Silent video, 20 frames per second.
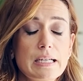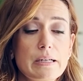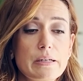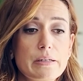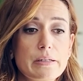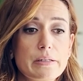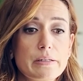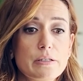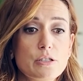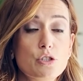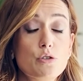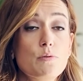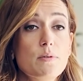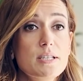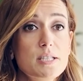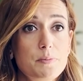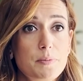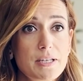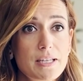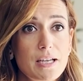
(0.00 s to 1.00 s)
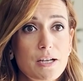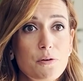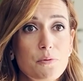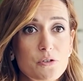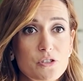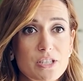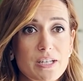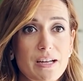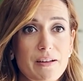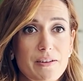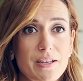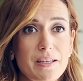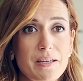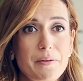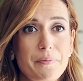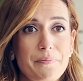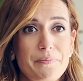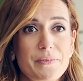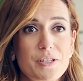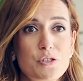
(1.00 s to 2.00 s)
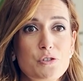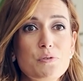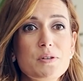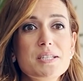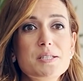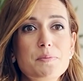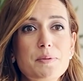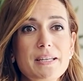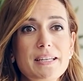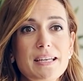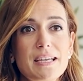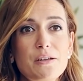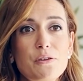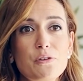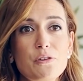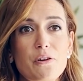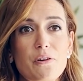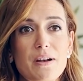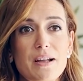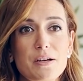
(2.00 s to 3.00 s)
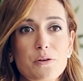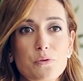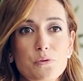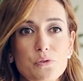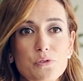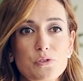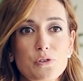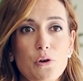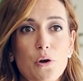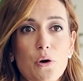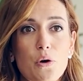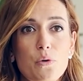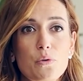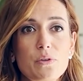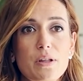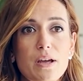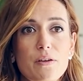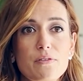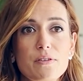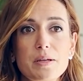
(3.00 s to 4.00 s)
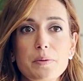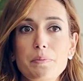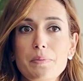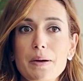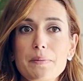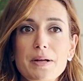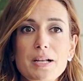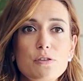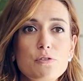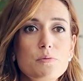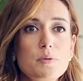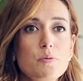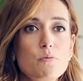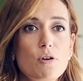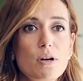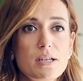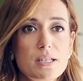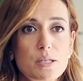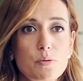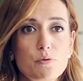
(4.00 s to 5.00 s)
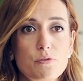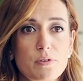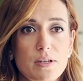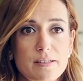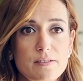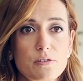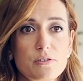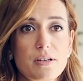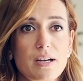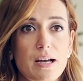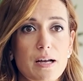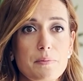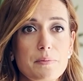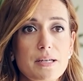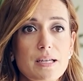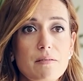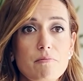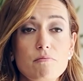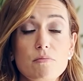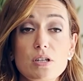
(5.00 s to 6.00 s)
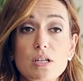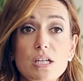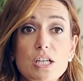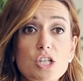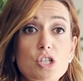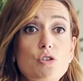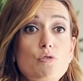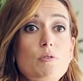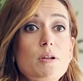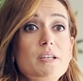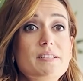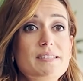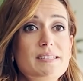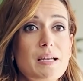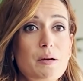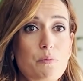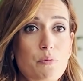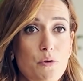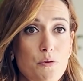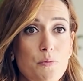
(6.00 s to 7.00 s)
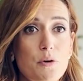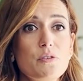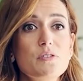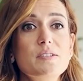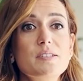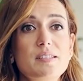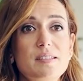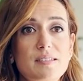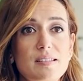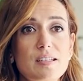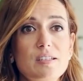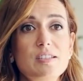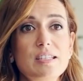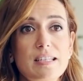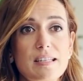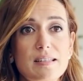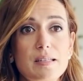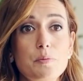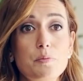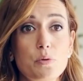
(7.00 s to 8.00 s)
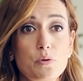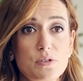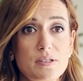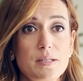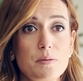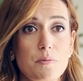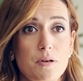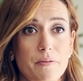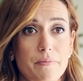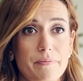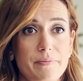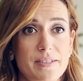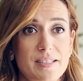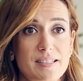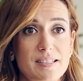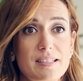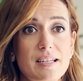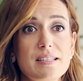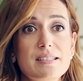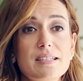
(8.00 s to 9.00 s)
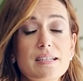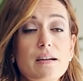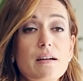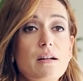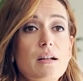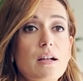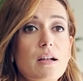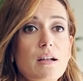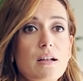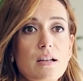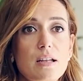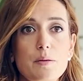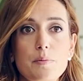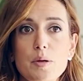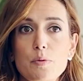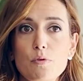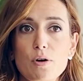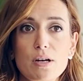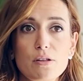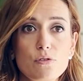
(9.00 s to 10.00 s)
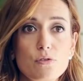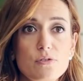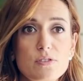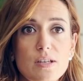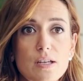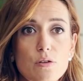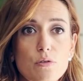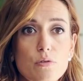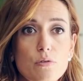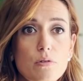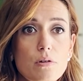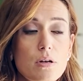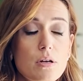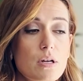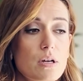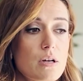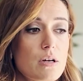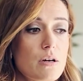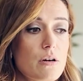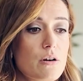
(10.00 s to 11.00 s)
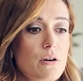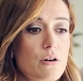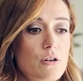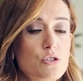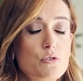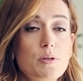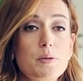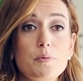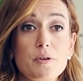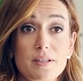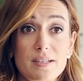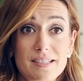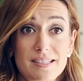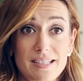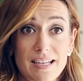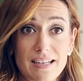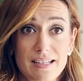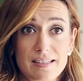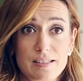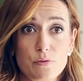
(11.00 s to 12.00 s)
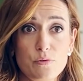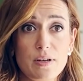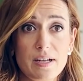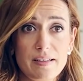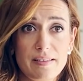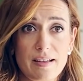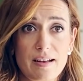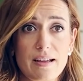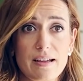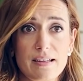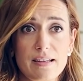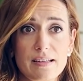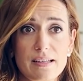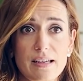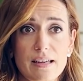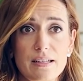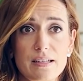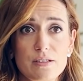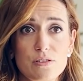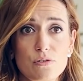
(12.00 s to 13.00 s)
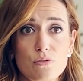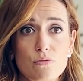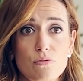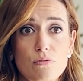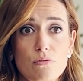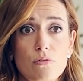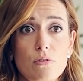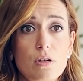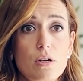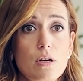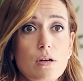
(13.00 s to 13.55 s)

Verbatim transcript: Euh, je lui ai expliqué comment je travaillais. Je lui ai expliqué que dans l'inconscient, on avait pas mal de mémoires qui pouvaient être engrammées. Et je lui ai simplement cité ce qui était possible, c'est-à-dire les mémoires de nos aïeux. Euh, je lui ai demandé si elle était ouverte à la réincarnation.